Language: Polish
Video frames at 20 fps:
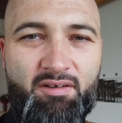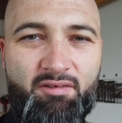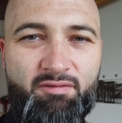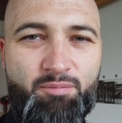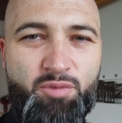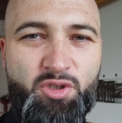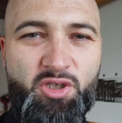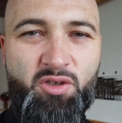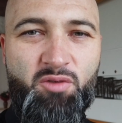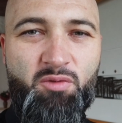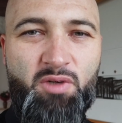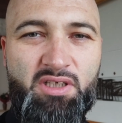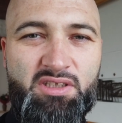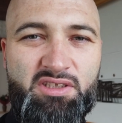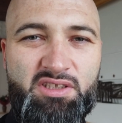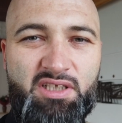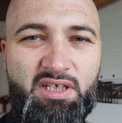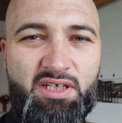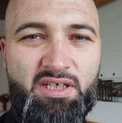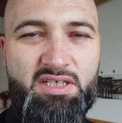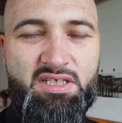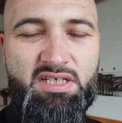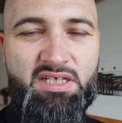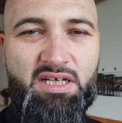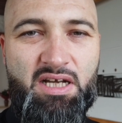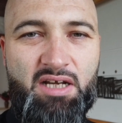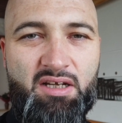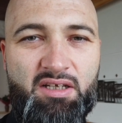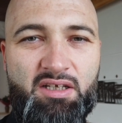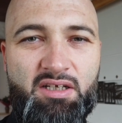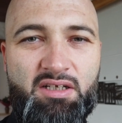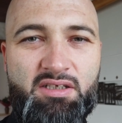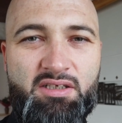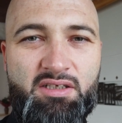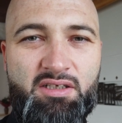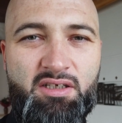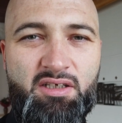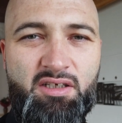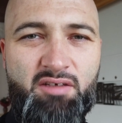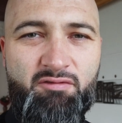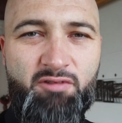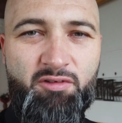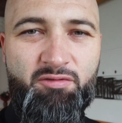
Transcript: w przekładzie na język angielski,